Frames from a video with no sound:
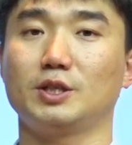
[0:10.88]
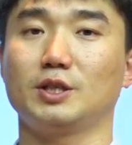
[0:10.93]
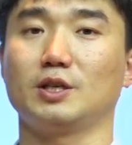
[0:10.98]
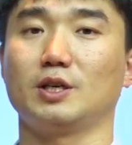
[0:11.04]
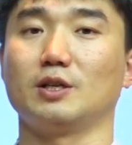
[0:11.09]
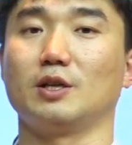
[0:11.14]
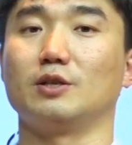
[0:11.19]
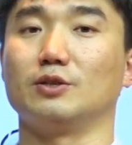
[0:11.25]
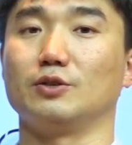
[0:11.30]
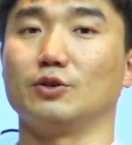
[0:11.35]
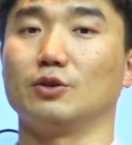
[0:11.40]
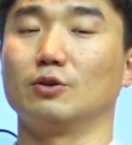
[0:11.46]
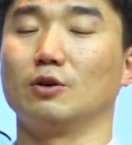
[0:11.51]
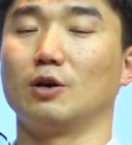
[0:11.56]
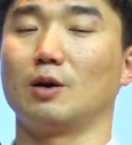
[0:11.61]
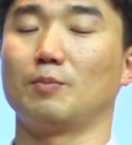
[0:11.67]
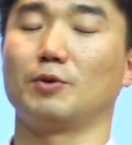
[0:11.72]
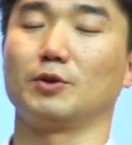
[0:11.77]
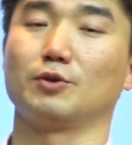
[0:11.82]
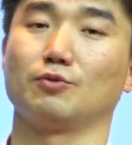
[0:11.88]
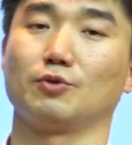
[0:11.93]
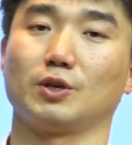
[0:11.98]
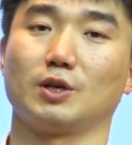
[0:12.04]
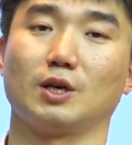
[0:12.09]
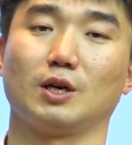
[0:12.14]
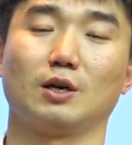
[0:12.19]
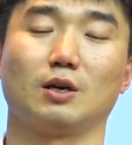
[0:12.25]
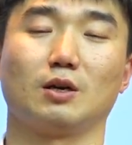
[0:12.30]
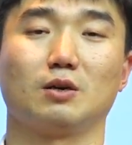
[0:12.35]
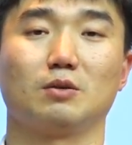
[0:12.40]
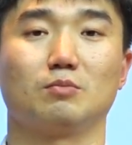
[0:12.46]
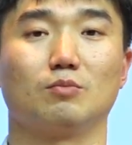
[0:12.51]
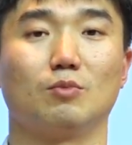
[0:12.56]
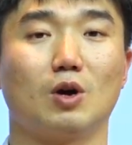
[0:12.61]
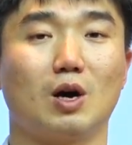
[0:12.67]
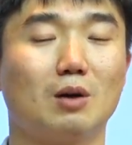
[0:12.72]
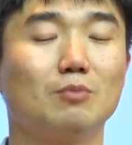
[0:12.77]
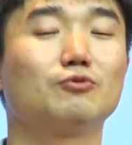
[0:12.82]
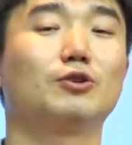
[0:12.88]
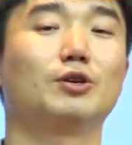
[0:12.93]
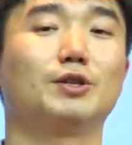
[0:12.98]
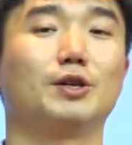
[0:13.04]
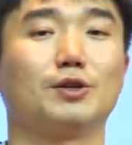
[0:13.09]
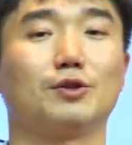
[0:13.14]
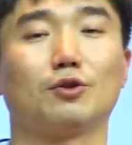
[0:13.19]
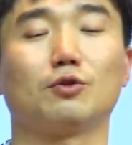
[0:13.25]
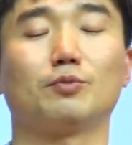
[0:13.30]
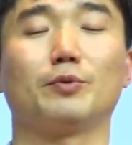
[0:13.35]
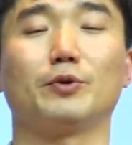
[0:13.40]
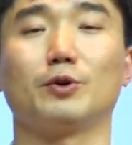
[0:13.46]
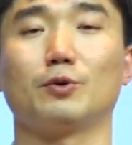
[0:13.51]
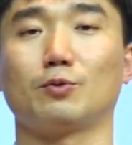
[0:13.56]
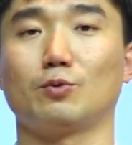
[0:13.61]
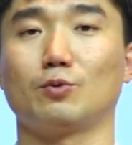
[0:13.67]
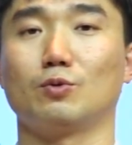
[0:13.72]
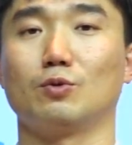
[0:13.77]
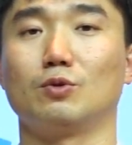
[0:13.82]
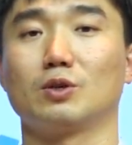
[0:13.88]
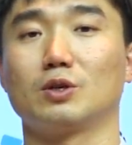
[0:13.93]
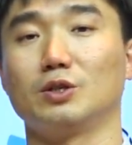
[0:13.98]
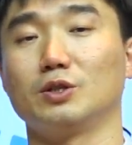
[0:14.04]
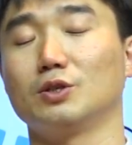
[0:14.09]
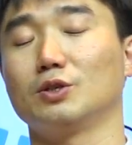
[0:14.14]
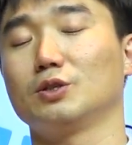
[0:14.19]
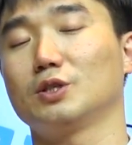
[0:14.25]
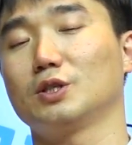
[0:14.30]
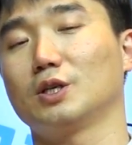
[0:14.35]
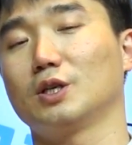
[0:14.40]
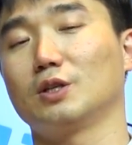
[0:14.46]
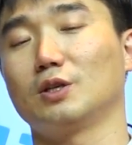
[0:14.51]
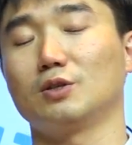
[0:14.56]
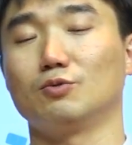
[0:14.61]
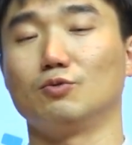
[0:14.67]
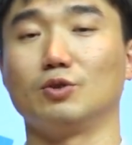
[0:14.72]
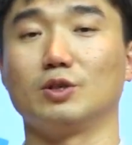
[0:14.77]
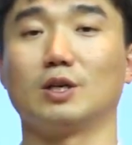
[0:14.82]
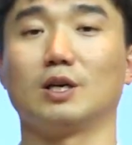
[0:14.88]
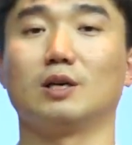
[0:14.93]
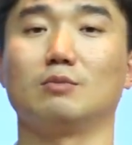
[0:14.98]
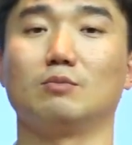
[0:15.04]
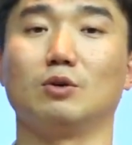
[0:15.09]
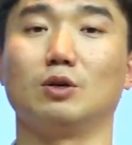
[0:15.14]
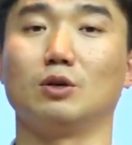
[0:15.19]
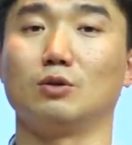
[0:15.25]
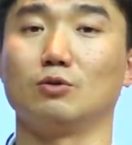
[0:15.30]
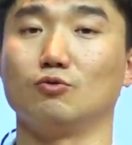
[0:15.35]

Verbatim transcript: 시간에는요, 앞에서 우리가 뭐 함수에 대해서도 배웠고, 그 전 시간에는 우리가 뭐